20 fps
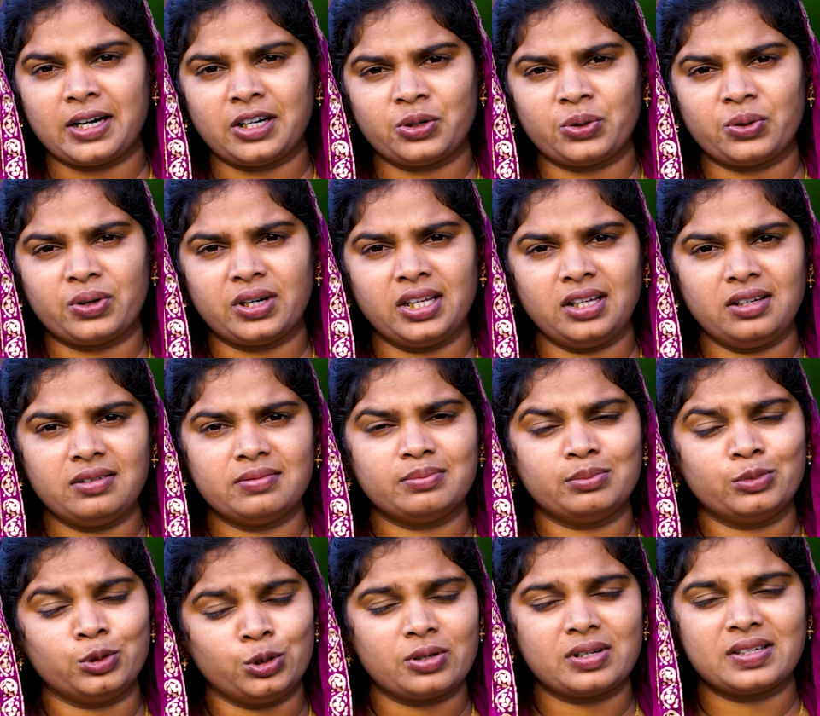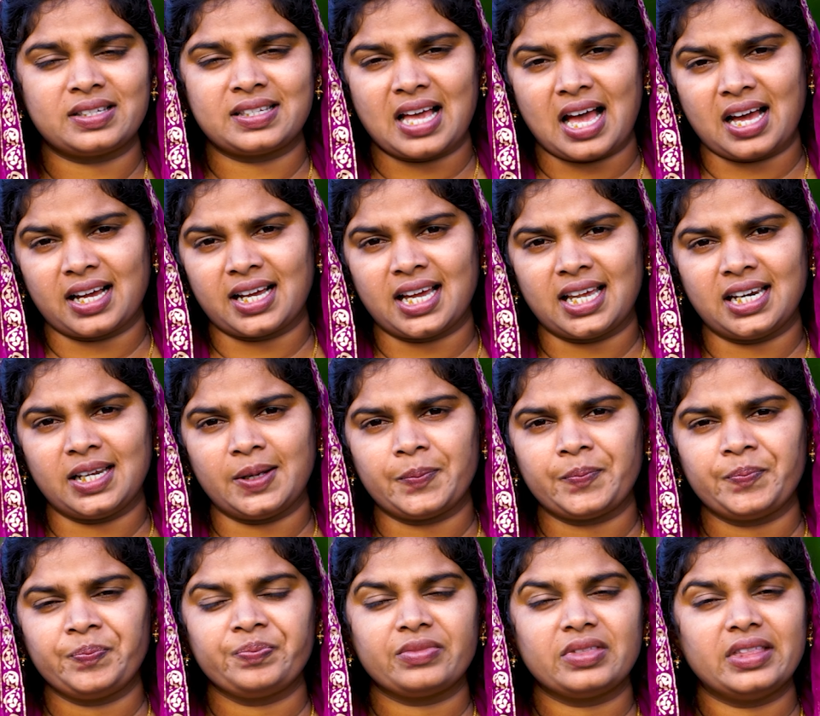పట్టుకొని ముందుకు సాగాలి
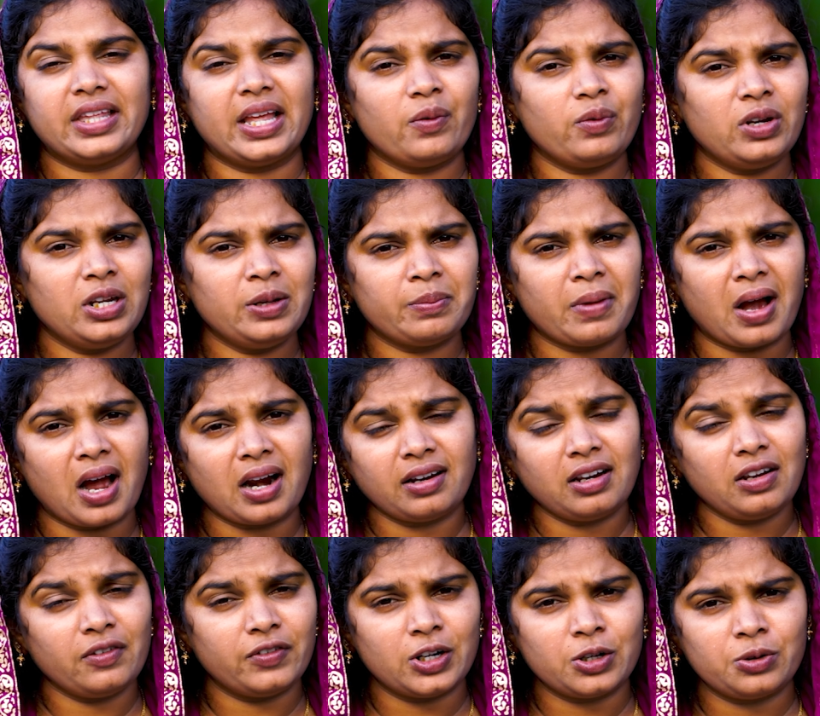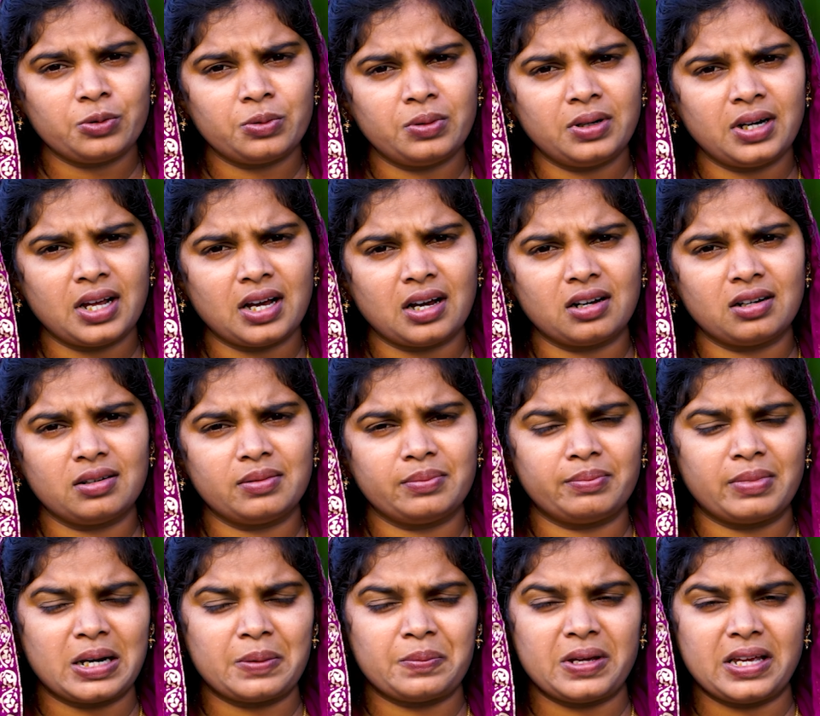దేవుని మాటలు వినకుండా
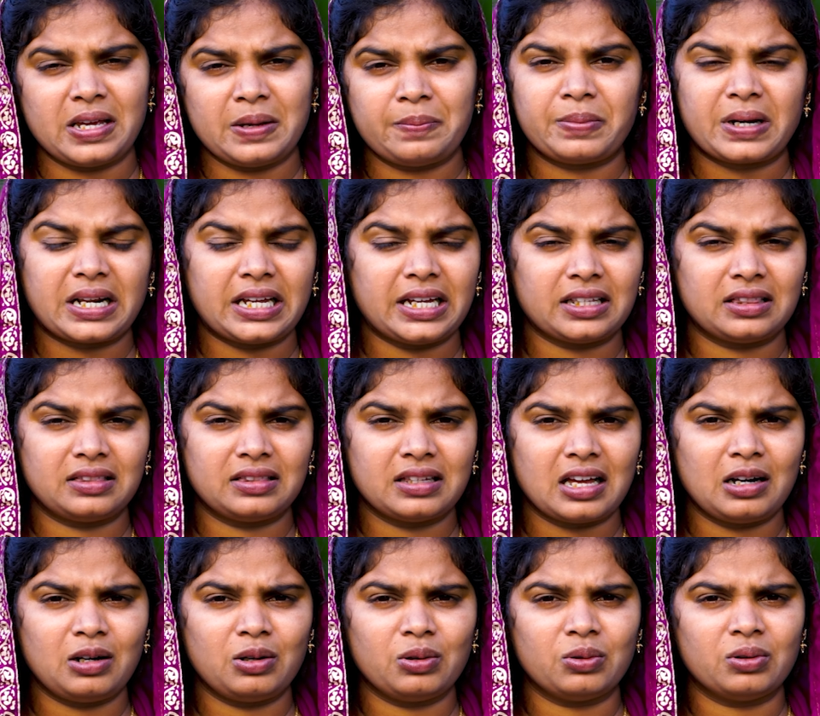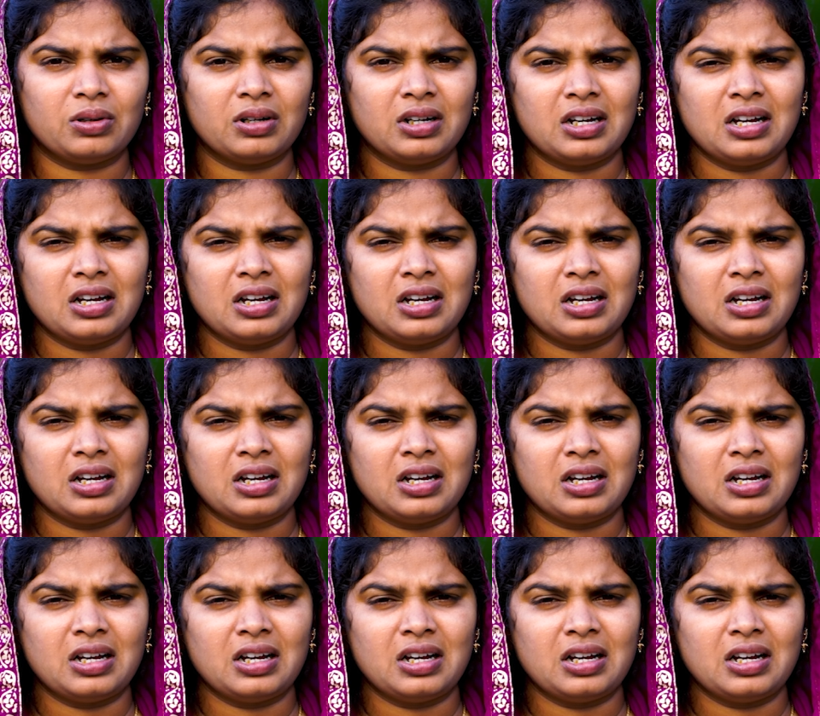మనం ఏ ప్రయత్నాల్లో